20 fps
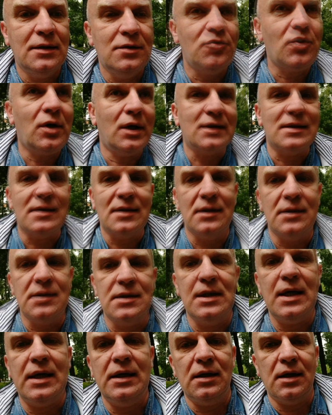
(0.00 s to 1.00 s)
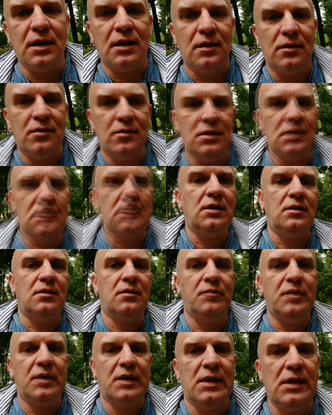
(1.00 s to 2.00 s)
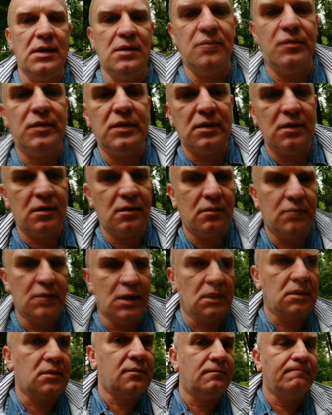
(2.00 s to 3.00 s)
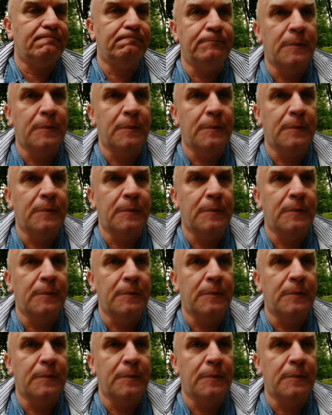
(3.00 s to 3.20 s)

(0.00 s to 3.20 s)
нюансы, знания, которые старшее поколение передает младшим.